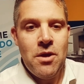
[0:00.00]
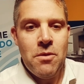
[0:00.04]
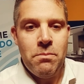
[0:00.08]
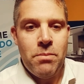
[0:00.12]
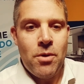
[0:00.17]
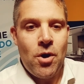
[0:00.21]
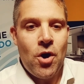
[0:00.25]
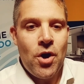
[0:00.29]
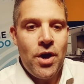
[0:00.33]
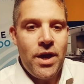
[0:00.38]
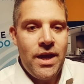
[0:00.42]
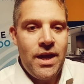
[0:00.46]

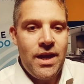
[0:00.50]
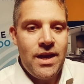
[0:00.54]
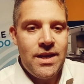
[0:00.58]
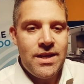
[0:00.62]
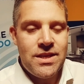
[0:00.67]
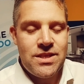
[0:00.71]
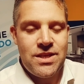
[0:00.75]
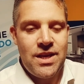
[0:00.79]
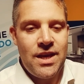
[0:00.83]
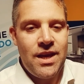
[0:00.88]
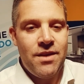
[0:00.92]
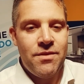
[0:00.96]
Poi
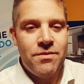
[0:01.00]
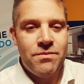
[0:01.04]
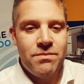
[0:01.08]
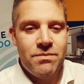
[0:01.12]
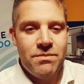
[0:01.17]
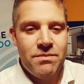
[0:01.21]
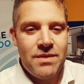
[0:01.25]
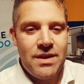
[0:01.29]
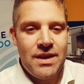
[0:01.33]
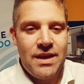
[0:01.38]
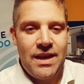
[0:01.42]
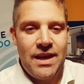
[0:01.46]
sì,
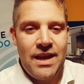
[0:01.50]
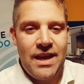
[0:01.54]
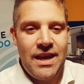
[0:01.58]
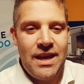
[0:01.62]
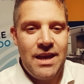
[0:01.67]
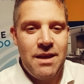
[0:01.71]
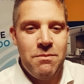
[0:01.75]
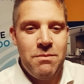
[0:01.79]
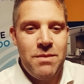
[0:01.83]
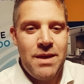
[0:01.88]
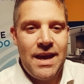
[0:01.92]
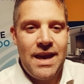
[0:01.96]

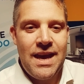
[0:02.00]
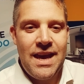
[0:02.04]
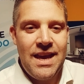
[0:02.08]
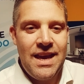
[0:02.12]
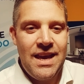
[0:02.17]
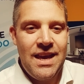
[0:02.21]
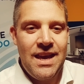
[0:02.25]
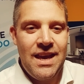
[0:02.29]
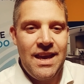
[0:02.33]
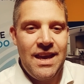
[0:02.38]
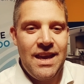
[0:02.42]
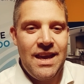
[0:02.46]
e i
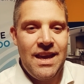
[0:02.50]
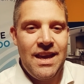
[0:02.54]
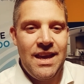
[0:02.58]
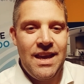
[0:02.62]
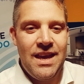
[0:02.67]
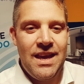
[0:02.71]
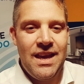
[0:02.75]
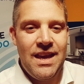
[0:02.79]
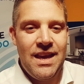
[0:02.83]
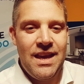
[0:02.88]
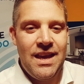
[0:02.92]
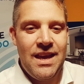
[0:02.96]

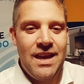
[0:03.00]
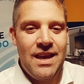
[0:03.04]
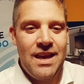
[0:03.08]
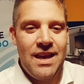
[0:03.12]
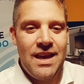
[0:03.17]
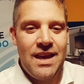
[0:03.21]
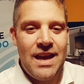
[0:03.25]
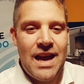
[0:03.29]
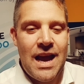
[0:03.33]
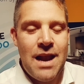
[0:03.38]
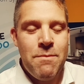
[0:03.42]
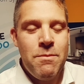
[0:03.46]

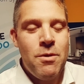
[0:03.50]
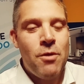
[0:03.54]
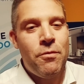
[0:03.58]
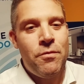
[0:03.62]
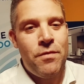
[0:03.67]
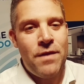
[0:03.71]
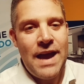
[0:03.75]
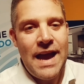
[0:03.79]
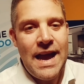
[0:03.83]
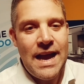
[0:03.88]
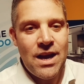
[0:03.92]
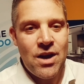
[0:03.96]
miei al mio
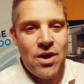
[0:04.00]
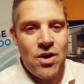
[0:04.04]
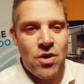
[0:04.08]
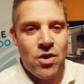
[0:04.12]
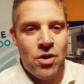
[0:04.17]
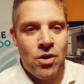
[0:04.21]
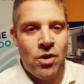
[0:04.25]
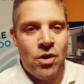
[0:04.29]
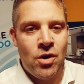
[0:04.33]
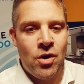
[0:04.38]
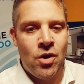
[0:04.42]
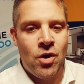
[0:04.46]

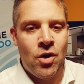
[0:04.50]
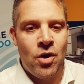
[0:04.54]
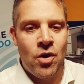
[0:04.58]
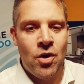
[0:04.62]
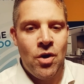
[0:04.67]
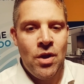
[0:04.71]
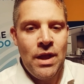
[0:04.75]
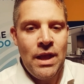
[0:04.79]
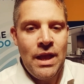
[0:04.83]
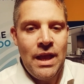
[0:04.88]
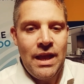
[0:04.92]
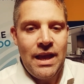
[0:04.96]
fianco
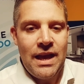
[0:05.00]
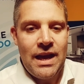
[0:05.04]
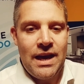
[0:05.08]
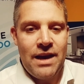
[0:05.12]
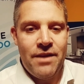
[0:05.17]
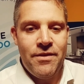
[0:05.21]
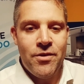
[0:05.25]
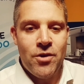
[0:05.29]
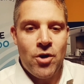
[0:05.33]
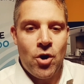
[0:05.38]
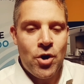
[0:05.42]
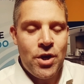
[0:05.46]

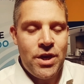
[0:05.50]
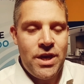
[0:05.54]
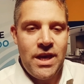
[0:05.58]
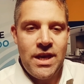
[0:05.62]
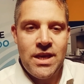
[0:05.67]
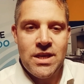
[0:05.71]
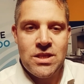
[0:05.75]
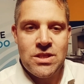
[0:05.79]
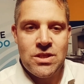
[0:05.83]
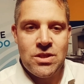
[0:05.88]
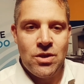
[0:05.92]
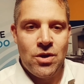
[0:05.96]
eh, ho
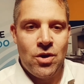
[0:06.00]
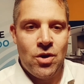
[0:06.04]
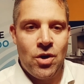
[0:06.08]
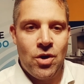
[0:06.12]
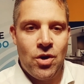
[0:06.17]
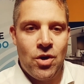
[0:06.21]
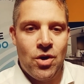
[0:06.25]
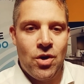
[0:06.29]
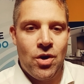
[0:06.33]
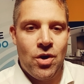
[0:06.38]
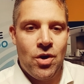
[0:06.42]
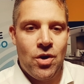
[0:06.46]

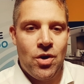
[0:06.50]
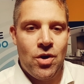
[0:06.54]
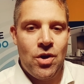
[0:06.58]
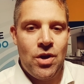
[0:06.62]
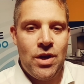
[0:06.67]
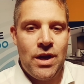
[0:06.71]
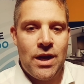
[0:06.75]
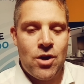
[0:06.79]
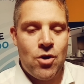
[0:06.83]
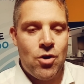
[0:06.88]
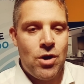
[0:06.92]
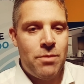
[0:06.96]
chiesto
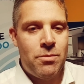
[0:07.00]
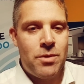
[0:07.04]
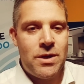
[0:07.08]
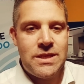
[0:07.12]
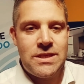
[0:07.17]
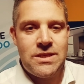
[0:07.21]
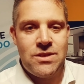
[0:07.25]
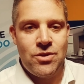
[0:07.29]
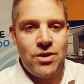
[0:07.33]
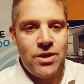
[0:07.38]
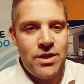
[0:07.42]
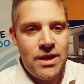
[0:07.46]
la
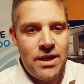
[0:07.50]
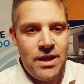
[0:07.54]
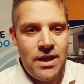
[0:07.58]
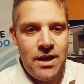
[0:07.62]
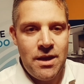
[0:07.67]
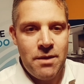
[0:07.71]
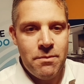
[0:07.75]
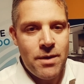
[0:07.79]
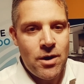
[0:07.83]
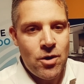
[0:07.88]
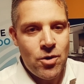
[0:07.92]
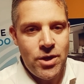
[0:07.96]
collaborazione
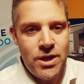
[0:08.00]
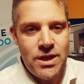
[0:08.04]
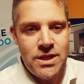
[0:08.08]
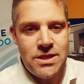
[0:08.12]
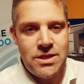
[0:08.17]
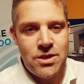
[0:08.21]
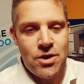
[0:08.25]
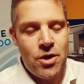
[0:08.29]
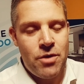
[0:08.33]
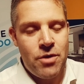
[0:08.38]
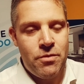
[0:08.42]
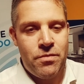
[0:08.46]
di
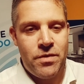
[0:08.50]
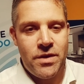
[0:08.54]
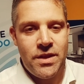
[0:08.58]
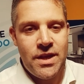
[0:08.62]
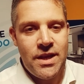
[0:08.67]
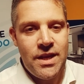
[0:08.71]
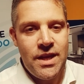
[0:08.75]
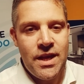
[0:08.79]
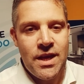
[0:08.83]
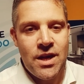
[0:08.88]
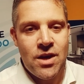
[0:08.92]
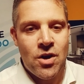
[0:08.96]
Maurizio e
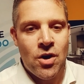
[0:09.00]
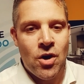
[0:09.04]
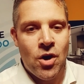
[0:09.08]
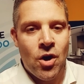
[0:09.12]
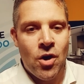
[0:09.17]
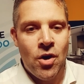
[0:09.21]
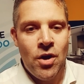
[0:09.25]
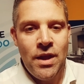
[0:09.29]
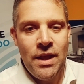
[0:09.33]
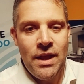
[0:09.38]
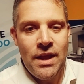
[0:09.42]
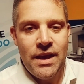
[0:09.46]

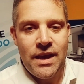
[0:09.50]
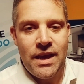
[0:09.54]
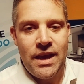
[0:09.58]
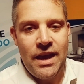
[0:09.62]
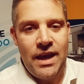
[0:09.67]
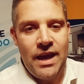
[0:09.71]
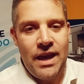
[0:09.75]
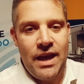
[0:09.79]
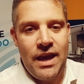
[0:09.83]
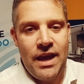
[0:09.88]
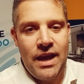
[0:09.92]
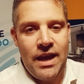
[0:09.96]
Federico
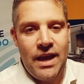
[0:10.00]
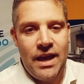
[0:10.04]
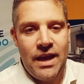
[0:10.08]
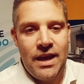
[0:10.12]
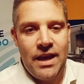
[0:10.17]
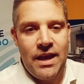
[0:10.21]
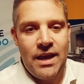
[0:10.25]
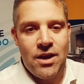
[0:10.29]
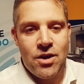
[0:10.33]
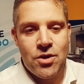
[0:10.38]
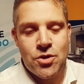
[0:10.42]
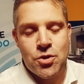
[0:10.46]

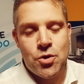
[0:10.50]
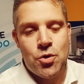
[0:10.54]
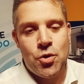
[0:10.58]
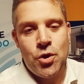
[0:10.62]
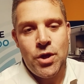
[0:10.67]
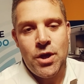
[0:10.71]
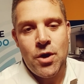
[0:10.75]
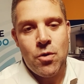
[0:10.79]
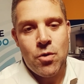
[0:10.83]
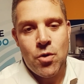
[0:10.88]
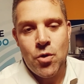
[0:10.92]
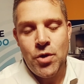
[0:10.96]
che sono
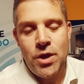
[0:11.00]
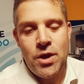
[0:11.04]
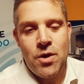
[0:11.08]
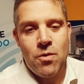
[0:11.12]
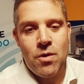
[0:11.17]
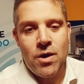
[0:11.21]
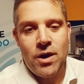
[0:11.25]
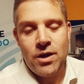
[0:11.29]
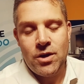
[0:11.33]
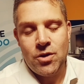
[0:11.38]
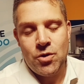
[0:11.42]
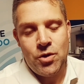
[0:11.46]
i, con, i,
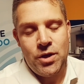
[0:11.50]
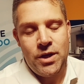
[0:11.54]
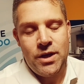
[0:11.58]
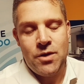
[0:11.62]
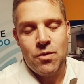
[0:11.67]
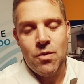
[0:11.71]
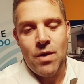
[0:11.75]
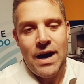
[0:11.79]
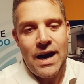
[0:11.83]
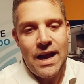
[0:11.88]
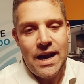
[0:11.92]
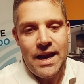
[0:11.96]
con i
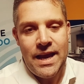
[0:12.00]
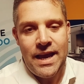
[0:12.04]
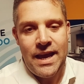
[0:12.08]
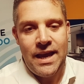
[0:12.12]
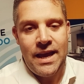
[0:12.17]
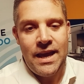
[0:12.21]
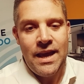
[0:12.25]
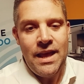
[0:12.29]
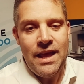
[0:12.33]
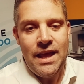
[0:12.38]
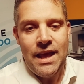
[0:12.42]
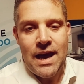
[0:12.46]

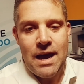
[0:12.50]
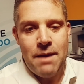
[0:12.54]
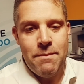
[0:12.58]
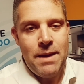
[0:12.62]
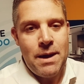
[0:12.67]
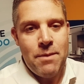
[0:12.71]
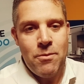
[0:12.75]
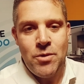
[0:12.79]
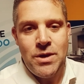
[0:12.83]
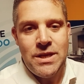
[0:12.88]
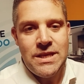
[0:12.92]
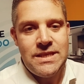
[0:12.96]
quali
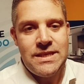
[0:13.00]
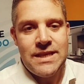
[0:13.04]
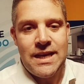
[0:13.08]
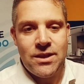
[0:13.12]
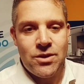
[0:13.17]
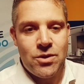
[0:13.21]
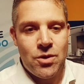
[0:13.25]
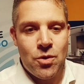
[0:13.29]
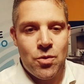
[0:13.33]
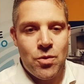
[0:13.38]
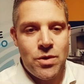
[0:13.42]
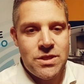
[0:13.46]
abbiamo
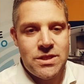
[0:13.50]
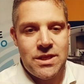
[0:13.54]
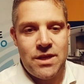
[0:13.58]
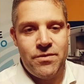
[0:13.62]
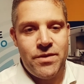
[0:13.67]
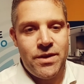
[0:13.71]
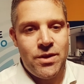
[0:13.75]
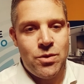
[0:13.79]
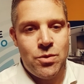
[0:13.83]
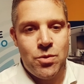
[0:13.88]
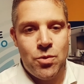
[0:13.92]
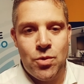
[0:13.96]
iniziato questa
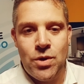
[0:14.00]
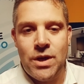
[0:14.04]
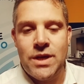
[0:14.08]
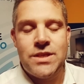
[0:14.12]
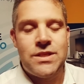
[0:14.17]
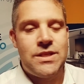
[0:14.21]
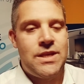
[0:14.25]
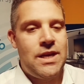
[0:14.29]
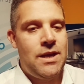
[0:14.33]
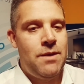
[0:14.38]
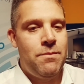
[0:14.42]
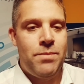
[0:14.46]
avventura
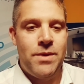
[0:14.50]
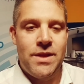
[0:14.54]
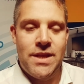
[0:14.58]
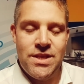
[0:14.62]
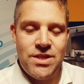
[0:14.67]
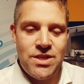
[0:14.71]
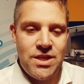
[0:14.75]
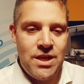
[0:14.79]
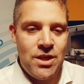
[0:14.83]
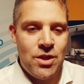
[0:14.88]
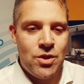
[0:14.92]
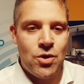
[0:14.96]
sempre da
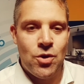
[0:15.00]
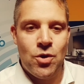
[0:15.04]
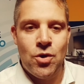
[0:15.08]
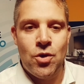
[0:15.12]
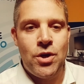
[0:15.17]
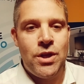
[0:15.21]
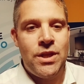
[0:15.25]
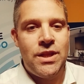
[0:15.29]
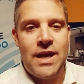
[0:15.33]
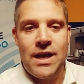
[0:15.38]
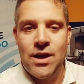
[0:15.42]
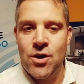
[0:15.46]

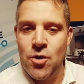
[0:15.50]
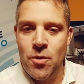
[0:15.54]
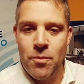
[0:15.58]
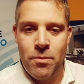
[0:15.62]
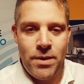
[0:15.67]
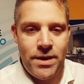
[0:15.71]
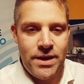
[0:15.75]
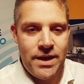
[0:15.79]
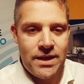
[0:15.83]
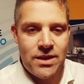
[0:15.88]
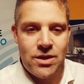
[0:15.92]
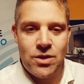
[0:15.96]
genitori, da
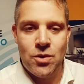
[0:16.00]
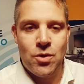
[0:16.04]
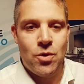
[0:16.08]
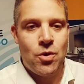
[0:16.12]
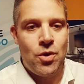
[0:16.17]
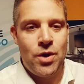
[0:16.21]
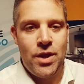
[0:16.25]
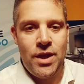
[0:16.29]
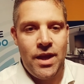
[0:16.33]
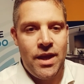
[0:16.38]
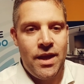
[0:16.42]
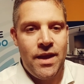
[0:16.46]

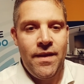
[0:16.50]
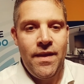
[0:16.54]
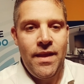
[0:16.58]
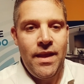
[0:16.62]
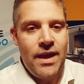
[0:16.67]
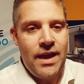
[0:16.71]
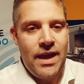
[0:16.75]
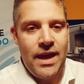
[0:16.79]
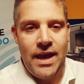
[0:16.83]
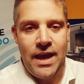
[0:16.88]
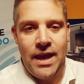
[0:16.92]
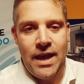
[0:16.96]
accompagnatori
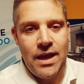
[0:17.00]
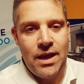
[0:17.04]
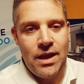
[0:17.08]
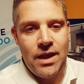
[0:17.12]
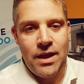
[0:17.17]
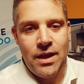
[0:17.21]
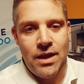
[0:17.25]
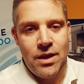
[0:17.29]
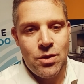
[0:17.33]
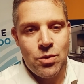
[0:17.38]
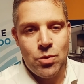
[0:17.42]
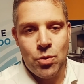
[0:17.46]

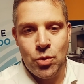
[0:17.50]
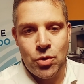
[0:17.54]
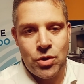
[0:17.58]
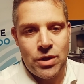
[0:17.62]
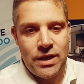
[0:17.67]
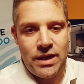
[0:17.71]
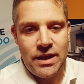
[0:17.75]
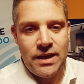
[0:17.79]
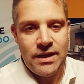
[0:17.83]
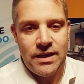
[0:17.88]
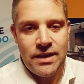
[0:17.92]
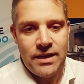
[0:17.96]
e
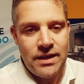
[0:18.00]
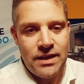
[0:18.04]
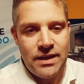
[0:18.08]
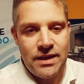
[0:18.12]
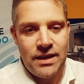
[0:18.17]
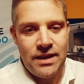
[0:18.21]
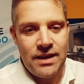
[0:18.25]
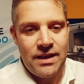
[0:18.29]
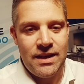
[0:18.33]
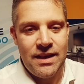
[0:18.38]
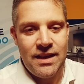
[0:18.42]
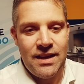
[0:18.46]
tutta
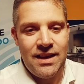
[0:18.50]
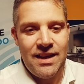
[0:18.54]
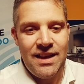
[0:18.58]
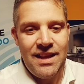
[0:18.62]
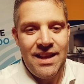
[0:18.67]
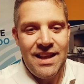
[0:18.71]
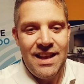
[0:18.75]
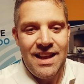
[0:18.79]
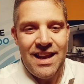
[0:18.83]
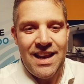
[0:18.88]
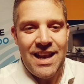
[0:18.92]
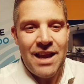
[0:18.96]
la,
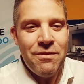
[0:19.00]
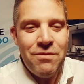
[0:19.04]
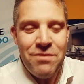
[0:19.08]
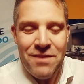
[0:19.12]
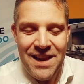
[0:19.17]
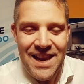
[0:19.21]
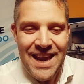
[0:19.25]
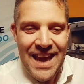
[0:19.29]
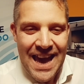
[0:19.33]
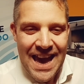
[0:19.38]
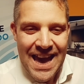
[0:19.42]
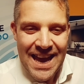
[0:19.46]
la
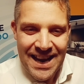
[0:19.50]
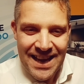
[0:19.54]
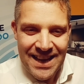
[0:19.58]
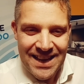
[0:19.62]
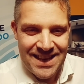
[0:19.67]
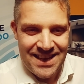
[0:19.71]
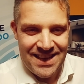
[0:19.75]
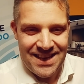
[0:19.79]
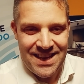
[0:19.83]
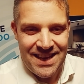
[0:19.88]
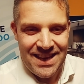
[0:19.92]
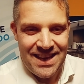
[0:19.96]
filiera
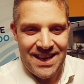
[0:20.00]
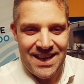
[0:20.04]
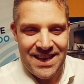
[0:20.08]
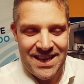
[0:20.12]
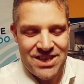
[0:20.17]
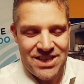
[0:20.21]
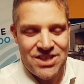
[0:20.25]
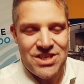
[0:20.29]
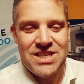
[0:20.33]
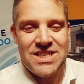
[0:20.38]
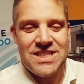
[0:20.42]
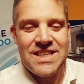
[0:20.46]
che,
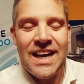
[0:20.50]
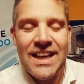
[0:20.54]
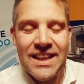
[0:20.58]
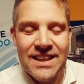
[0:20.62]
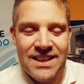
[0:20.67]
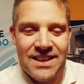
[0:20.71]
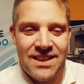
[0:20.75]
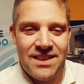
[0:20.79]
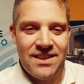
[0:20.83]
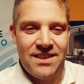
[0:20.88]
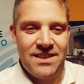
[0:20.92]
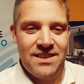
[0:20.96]
che c'è
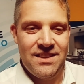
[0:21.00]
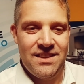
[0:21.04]
stata.